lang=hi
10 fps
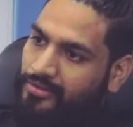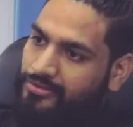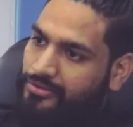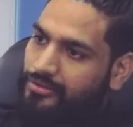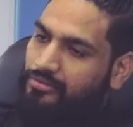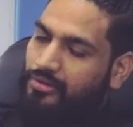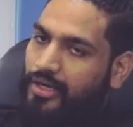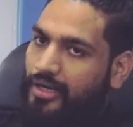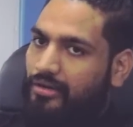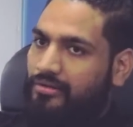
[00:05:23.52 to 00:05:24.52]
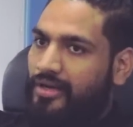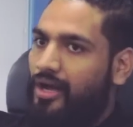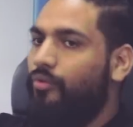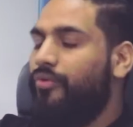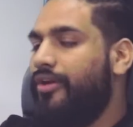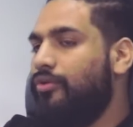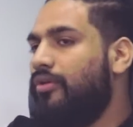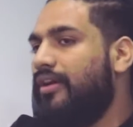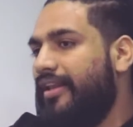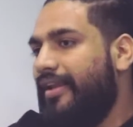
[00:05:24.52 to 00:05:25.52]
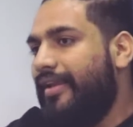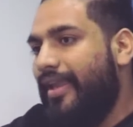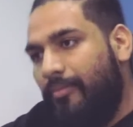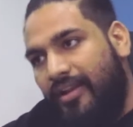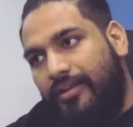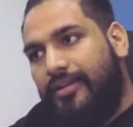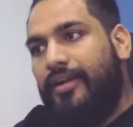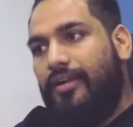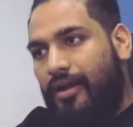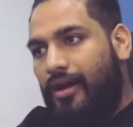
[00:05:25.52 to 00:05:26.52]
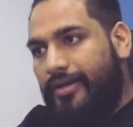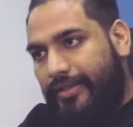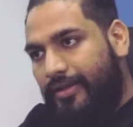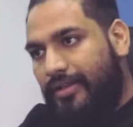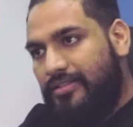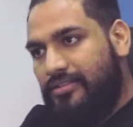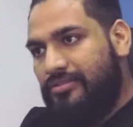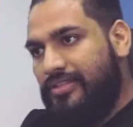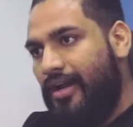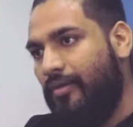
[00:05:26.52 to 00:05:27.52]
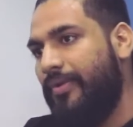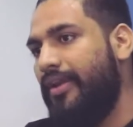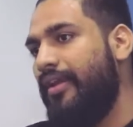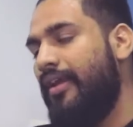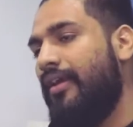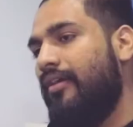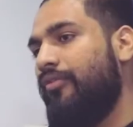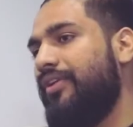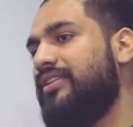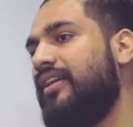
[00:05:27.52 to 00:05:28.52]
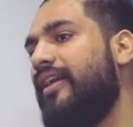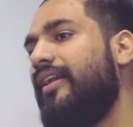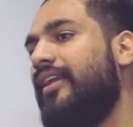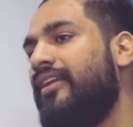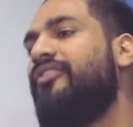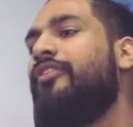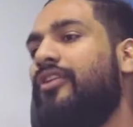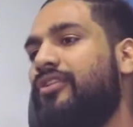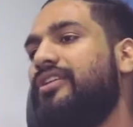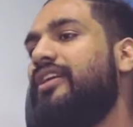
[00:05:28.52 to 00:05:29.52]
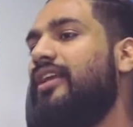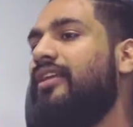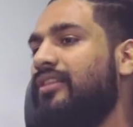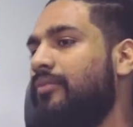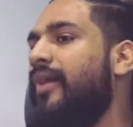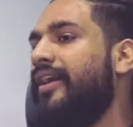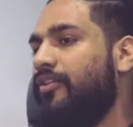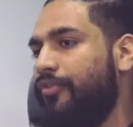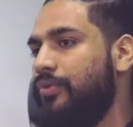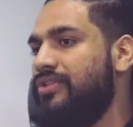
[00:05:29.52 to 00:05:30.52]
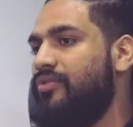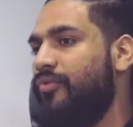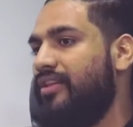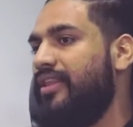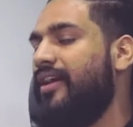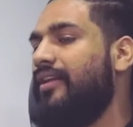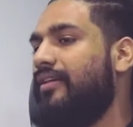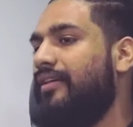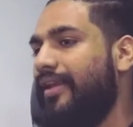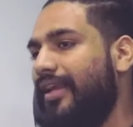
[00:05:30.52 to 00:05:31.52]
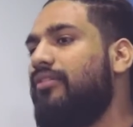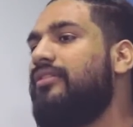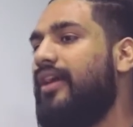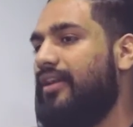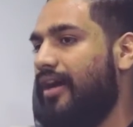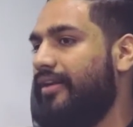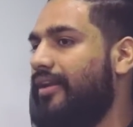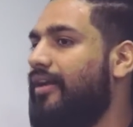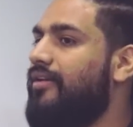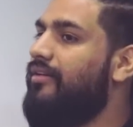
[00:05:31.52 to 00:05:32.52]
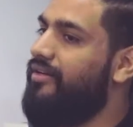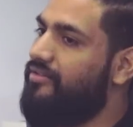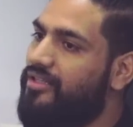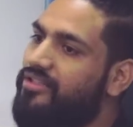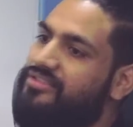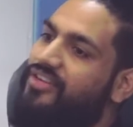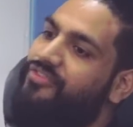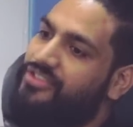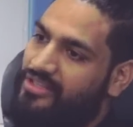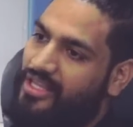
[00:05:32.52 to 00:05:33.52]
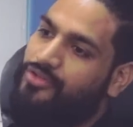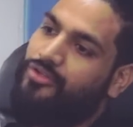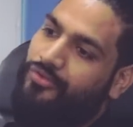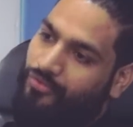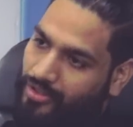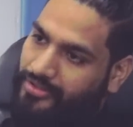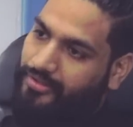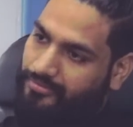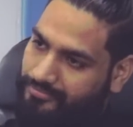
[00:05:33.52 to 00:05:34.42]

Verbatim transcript: सो नाउ वी डू क्लिक केबल आर्टिकल्स जहाँ पे वी जनरेट इनफ क्यूरियोसिटी इन द माइंड ऑफ यूजर वेयर दे कैन क्लिक ऑन दैट आर्टिकल एंड रीड द स्टफ विच दे एक्चुअली वॉन्ट